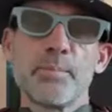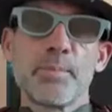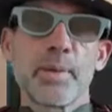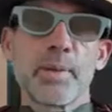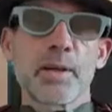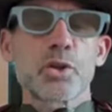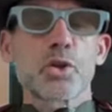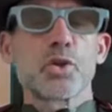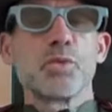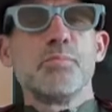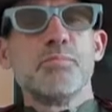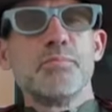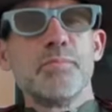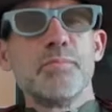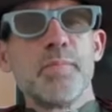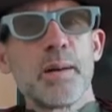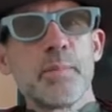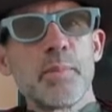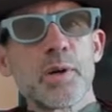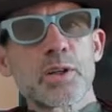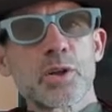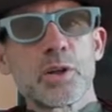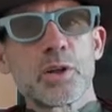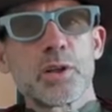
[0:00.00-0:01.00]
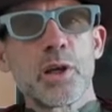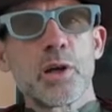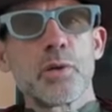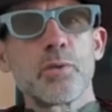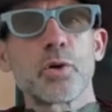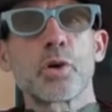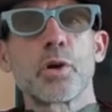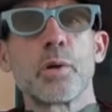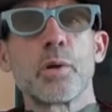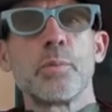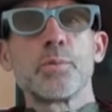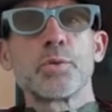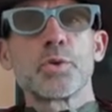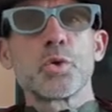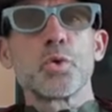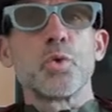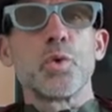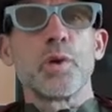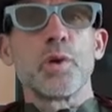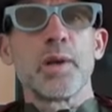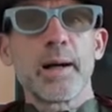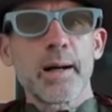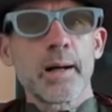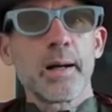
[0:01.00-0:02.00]
que même un chef-d'œuvre comme
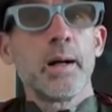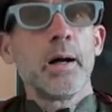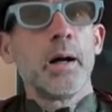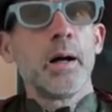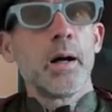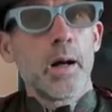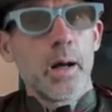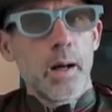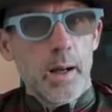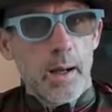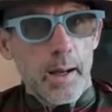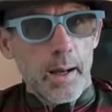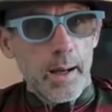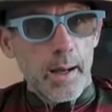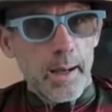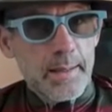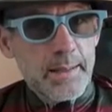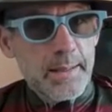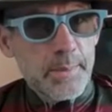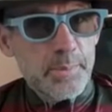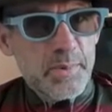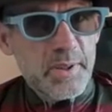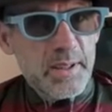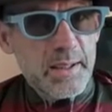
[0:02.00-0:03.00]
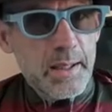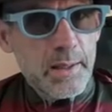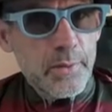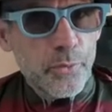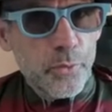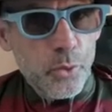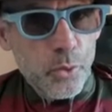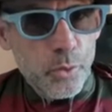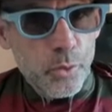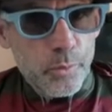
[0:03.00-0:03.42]
celui-là a ses petits défauts.